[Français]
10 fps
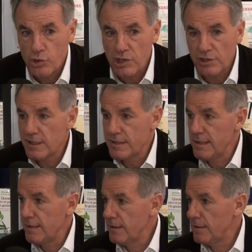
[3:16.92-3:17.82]
gens des
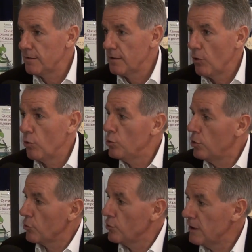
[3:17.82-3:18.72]
cités, au lieu de
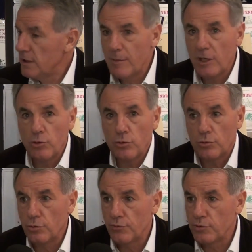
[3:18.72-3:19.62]
leur donner des maillots
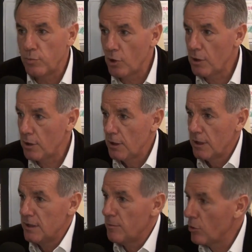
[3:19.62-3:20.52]
de football
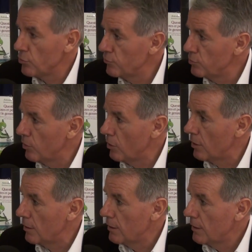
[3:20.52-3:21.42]
et des ballons de
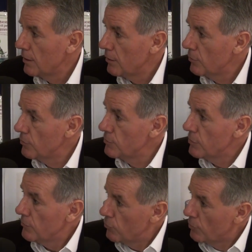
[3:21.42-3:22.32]
football. Euh,
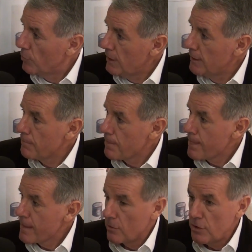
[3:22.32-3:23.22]
vous comprenez
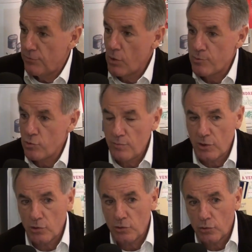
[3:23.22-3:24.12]
il faut
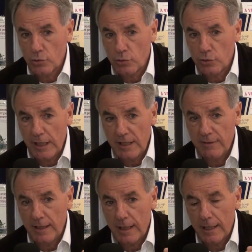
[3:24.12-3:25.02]
absolument qu'on arrive
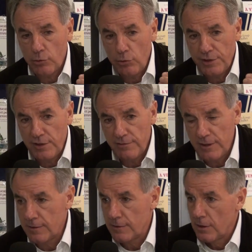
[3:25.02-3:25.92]
à,
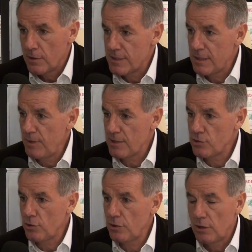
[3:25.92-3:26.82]
cultiver ces
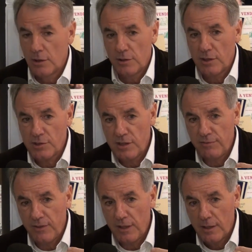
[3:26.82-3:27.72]
personnes dans ce qui
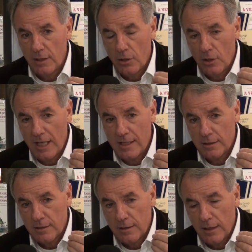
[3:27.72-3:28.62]
fait la,
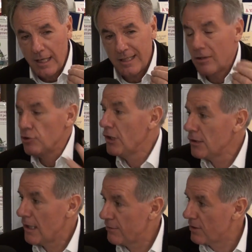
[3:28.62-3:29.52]
grandeur
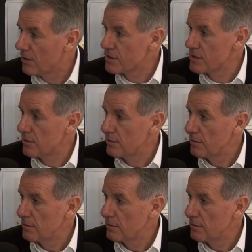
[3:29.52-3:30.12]
de la France